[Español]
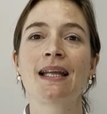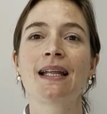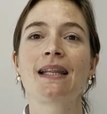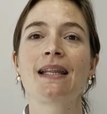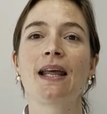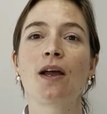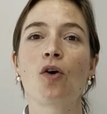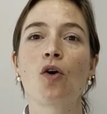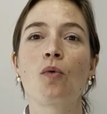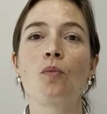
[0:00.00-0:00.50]

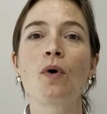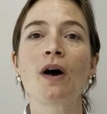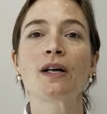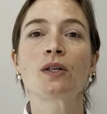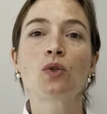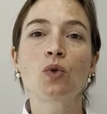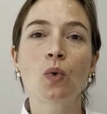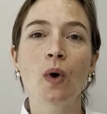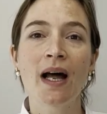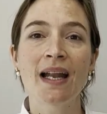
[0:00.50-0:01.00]
de cómo
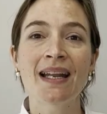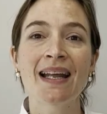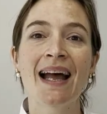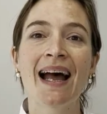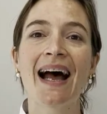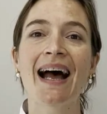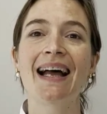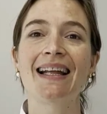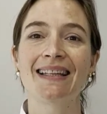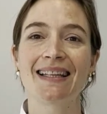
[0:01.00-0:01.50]
actuar
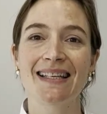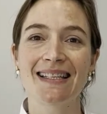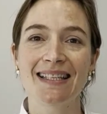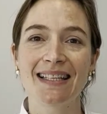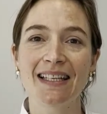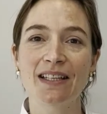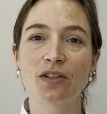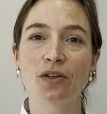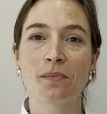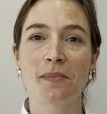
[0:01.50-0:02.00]
ante
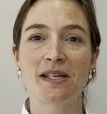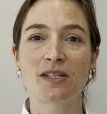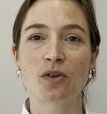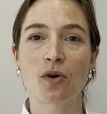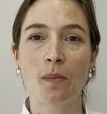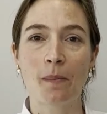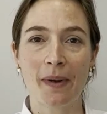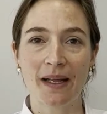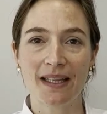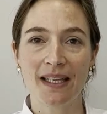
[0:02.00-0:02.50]
síntomas
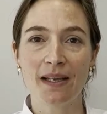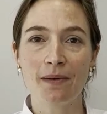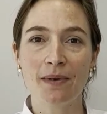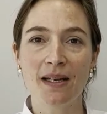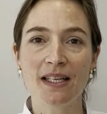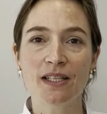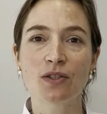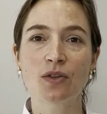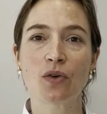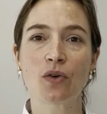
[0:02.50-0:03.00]

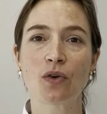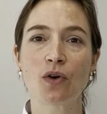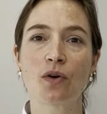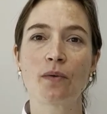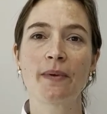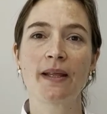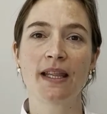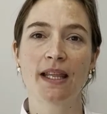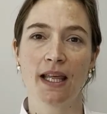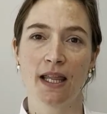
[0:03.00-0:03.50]
compatibles con
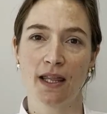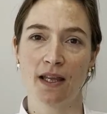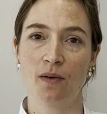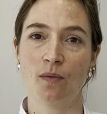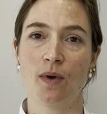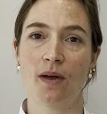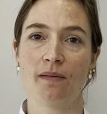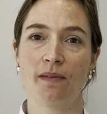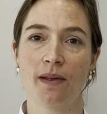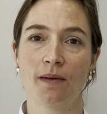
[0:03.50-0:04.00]

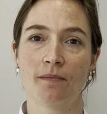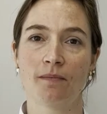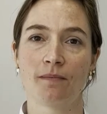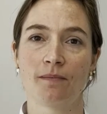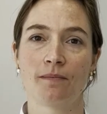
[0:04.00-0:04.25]
COVID-19.